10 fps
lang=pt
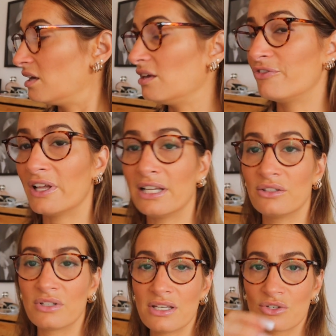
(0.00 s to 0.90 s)
E
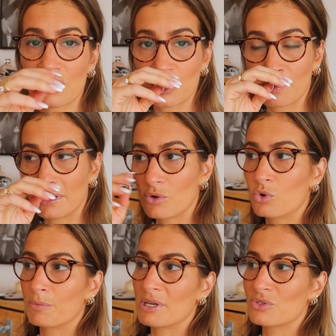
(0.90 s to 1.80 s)
falando nisso, gente, manter o
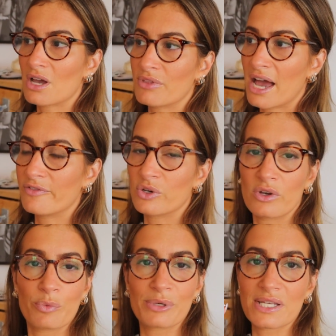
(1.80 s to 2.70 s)
corpinho saudável,
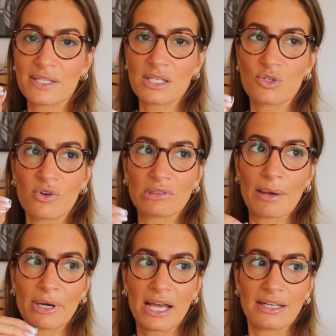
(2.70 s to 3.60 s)
eu preciso
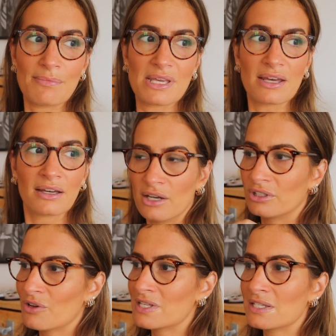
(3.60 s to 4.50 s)
voltar pra academia. Eu
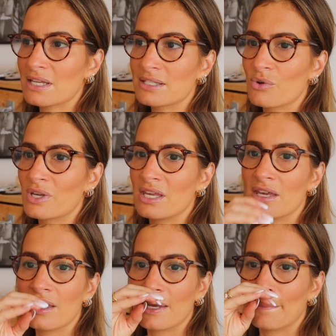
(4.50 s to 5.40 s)
tenho a sensação
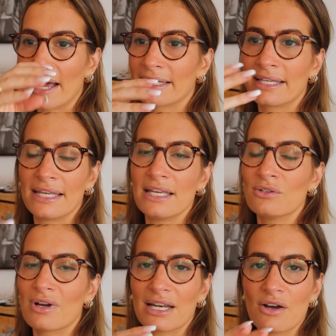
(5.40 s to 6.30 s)
que aqui
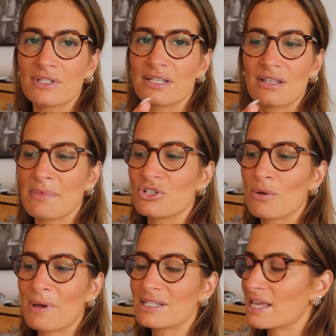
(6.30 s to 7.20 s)
no canal vocês também
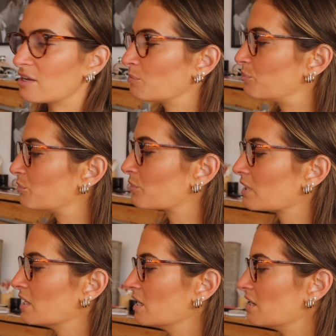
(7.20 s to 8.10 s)
já passaram
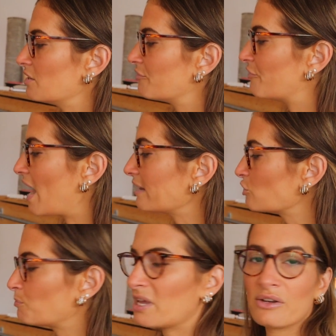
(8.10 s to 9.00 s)
por
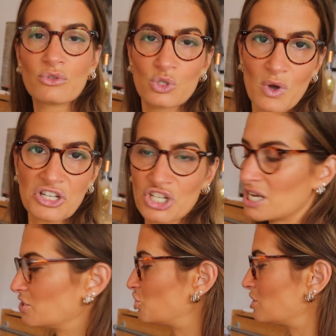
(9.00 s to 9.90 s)
vários períodos com a
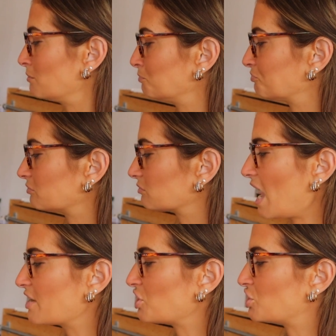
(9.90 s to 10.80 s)
gente.
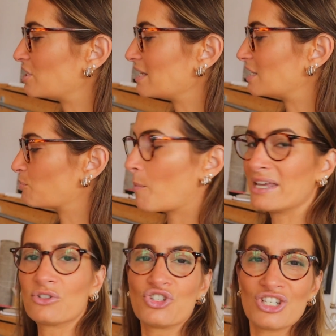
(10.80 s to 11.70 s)
A gente tem esses
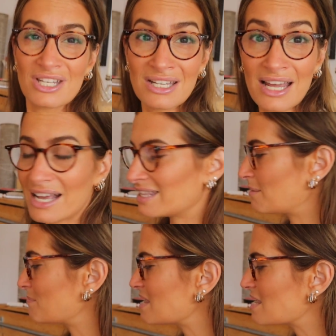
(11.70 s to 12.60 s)
momentos de ir na
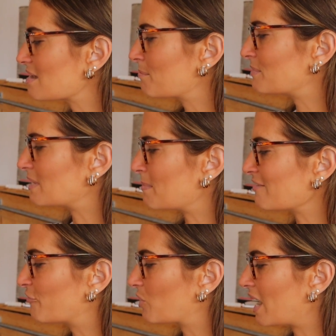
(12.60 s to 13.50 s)
academia, ser
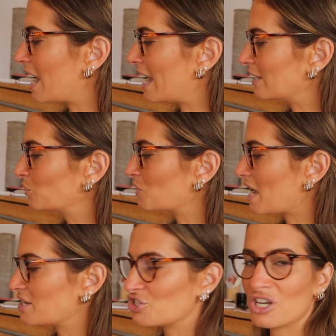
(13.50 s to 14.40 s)
bem focado, e
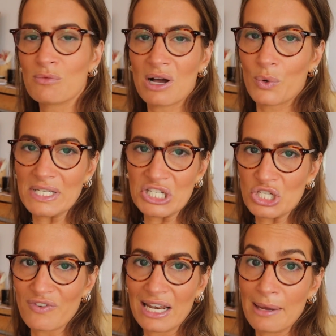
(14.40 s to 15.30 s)
aí chega uma coisa, a
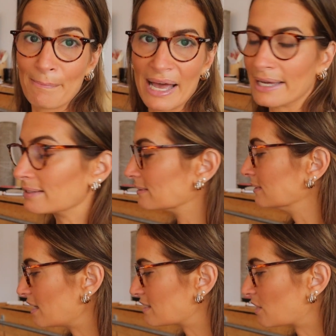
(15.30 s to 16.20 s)
gente vai lá e para.
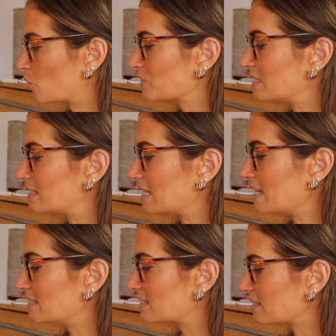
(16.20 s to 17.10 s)
Essa
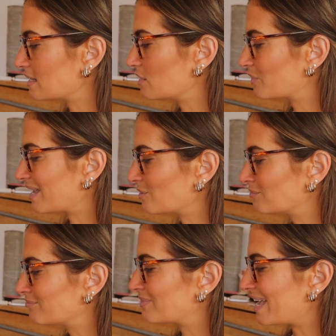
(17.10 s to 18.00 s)
consistência aí eu quero,
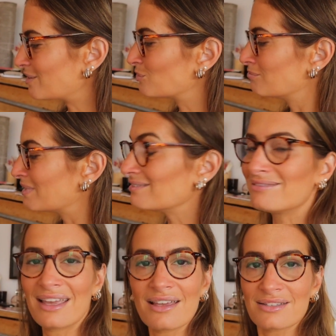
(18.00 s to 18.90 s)
quero
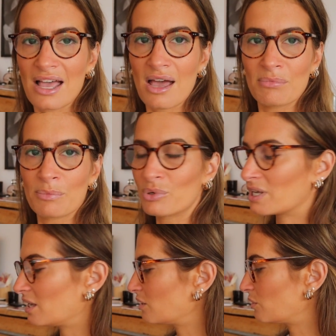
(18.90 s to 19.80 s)
manter, sabe?
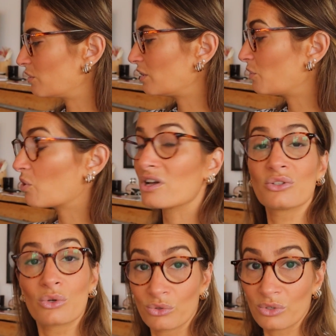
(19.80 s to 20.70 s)
Porque eu
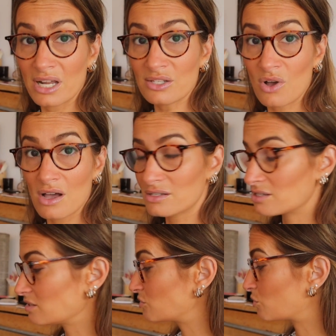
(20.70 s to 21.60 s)
agora tô com dor nas
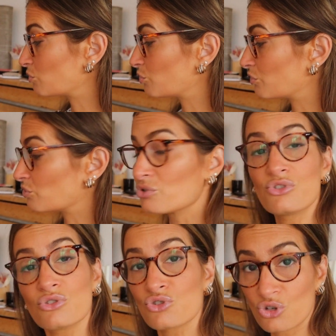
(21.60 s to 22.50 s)
costas, tô com dor
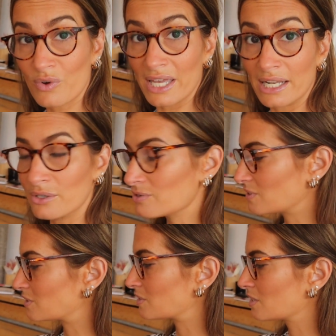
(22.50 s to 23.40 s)
nos
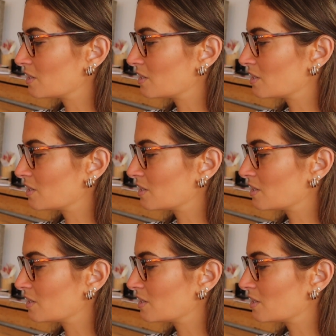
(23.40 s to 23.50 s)
joelhos.